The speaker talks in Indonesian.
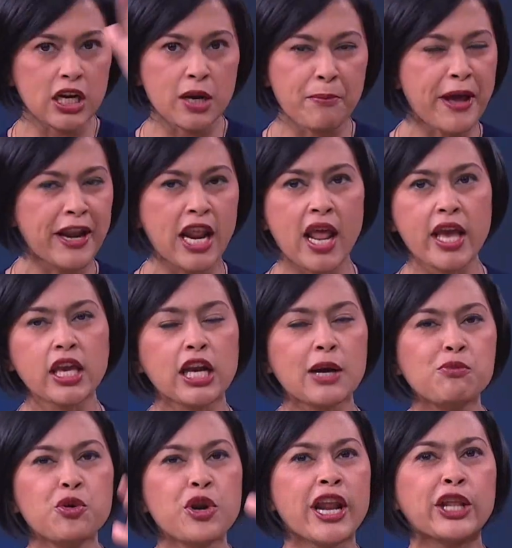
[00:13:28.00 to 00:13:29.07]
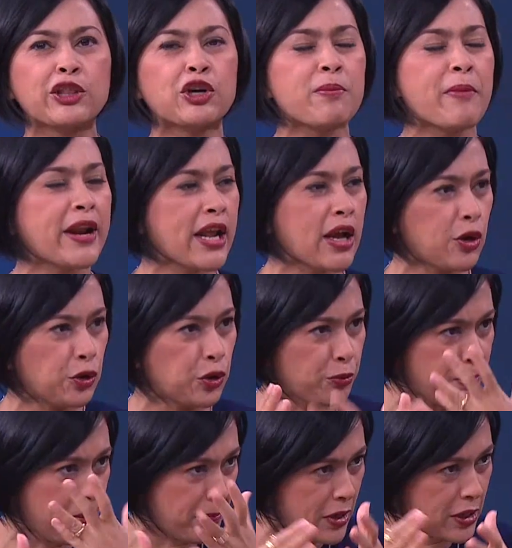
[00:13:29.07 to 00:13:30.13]
ke mana lagi ke bulan atau kemana untuk
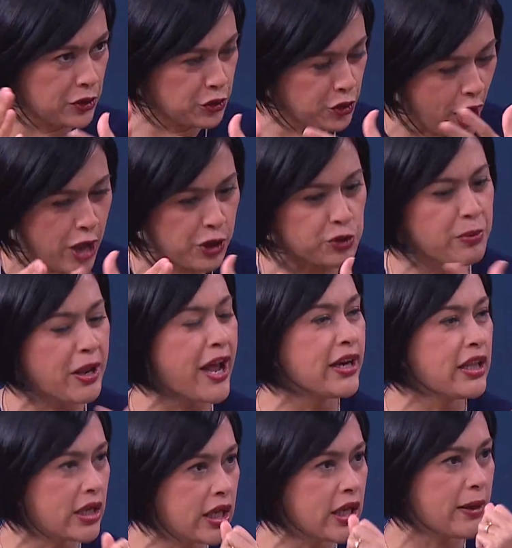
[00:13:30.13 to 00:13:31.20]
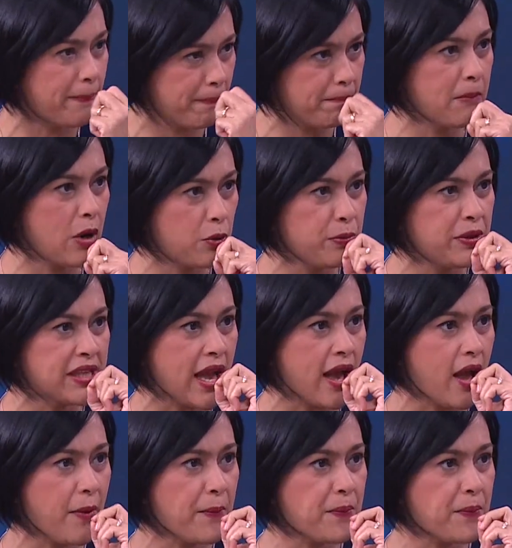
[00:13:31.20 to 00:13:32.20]
juga harus bela diri, mau bisa?